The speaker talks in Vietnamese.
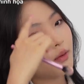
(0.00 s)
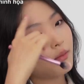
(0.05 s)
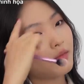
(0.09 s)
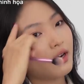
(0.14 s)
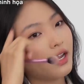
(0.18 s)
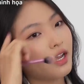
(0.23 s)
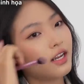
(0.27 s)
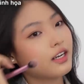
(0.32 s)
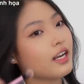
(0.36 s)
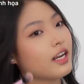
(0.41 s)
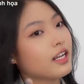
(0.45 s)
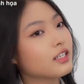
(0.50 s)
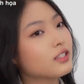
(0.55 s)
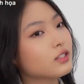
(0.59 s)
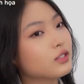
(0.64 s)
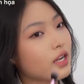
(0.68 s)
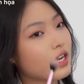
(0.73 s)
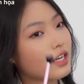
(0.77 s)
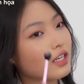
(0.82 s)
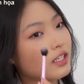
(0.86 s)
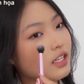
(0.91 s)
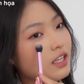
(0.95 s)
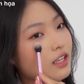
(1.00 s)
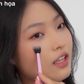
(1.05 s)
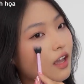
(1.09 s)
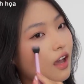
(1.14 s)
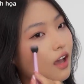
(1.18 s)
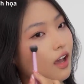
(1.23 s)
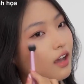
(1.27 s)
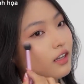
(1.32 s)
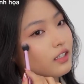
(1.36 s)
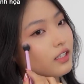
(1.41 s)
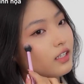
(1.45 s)
nắm bắt trào lưu trên mạng
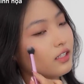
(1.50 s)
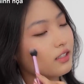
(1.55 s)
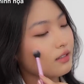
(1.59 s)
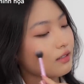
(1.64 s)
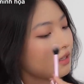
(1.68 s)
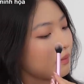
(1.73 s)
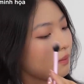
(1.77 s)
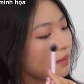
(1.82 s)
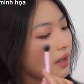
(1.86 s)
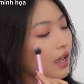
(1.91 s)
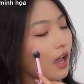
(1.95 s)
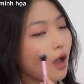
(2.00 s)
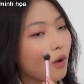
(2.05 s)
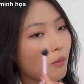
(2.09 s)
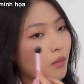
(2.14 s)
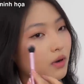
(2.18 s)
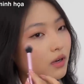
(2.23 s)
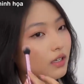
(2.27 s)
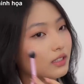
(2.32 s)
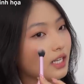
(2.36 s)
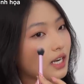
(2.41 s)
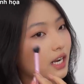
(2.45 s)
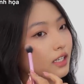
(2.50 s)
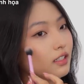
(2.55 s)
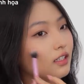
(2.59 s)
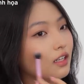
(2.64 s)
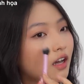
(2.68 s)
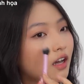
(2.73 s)
xã hội là không xấu,